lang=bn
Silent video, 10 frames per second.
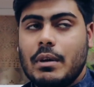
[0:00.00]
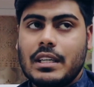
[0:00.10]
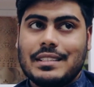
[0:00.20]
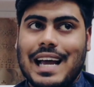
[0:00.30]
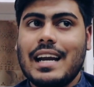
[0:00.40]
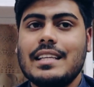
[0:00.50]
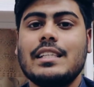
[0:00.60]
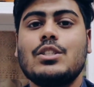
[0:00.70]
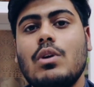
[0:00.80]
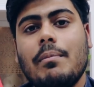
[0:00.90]
আমার জানা
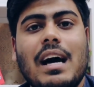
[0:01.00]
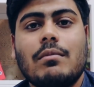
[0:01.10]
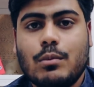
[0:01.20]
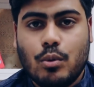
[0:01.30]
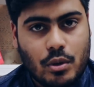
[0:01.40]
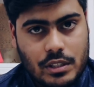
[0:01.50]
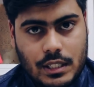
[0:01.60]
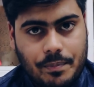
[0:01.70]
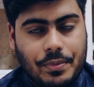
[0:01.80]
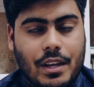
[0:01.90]
জিনিসগুলো বারবার ভুল
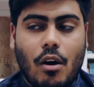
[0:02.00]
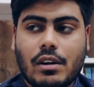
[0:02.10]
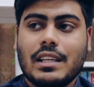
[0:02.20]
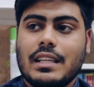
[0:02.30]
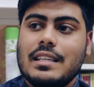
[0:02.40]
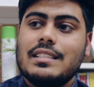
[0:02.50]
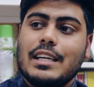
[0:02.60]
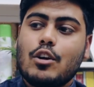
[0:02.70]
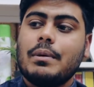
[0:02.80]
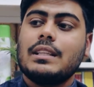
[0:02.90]
হচ্ছে অর্থাৎ যে
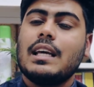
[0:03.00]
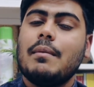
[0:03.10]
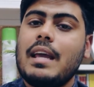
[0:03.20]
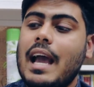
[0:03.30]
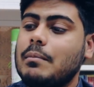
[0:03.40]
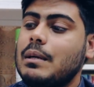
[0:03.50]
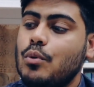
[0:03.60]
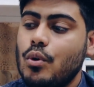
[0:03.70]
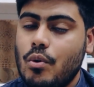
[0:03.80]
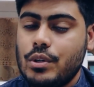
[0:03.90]
টপিক থেকে আমি একবার
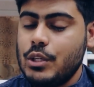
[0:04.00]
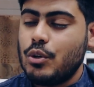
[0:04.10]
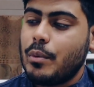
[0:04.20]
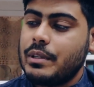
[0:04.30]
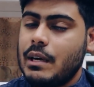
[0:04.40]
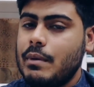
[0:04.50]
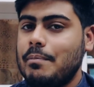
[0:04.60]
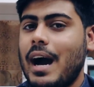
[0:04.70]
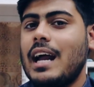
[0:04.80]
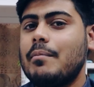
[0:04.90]
ভুল করছি ওই টপিক থেকে আমার
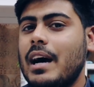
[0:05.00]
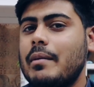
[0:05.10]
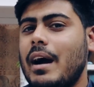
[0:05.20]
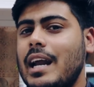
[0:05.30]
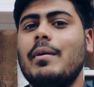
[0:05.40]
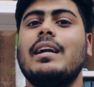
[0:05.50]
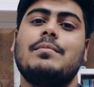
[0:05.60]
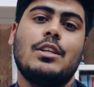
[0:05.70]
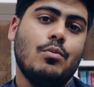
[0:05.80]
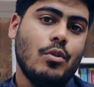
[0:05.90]
বারবার বারবার
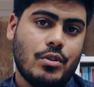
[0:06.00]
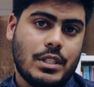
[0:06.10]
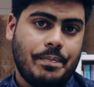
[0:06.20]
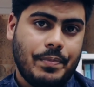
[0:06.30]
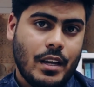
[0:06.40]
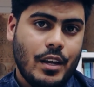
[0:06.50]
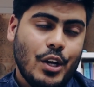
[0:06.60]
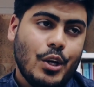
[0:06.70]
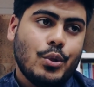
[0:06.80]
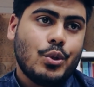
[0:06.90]
এমসিকিউ ভুল হচ্ছে
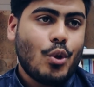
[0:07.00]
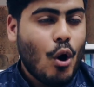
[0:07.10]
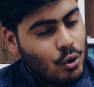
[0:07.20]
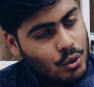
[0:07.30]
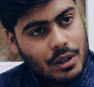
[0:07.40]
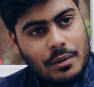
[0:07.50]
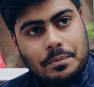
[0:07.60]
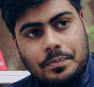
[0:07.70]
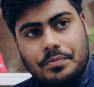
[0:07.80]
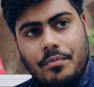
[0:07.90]
তো তখন
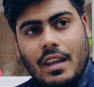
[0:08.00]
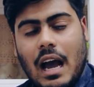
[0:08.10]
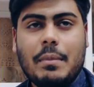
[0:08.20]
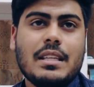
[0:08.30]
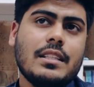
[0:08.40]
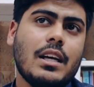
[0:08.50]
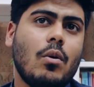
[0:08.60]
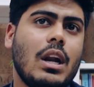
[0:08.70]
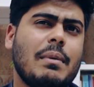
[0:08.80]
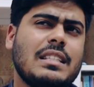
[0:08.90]
আমি চিন্তা
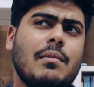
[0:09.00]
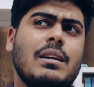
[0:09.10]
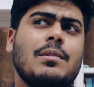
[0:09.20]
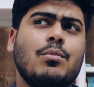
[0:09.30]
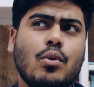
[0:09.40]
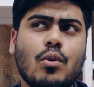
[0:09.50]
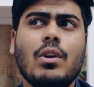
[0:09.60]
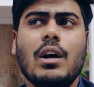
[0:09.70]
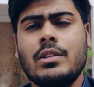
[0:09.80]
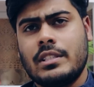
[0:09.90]
করলাম আচ্ছা আমার যে
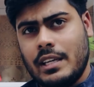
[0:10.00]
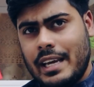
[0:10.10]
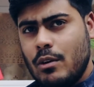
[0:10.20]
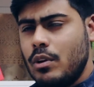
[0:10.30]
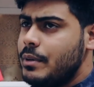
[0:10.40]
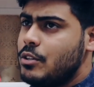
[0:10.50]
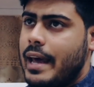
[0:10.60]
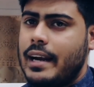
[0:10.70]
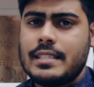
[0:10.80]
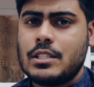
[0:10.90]
ভুলগুলো হচ্ছে এগুলো আমি একটু
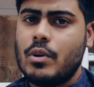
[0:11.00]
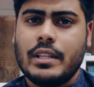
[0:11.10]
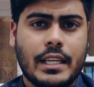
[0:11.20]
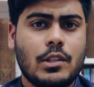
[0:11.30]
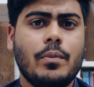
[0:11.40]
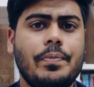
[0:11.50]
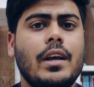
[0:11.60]
অ্যানালাইসিস করে দেখি তো